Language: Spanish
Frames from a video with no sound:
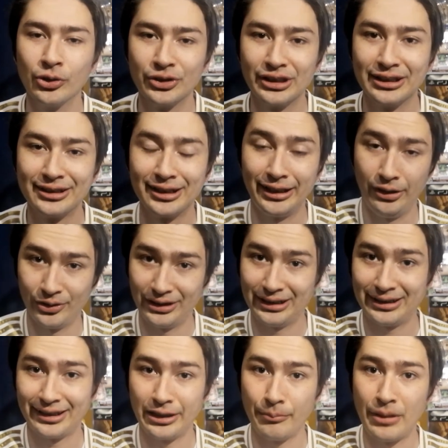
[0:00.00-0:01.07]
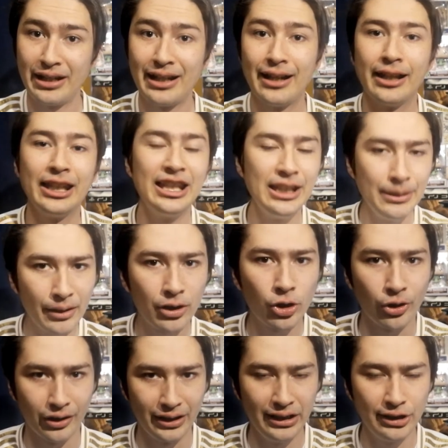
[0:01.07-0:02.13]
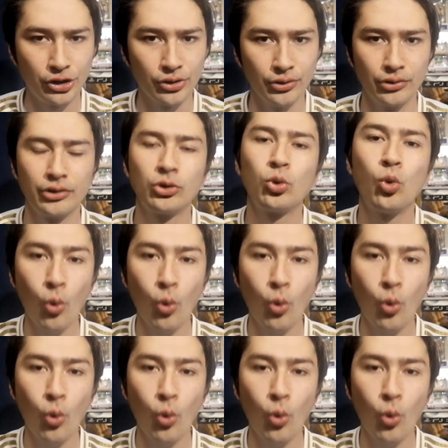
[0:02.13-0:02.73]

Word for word: los estrenos de esta semana y mejor dicho,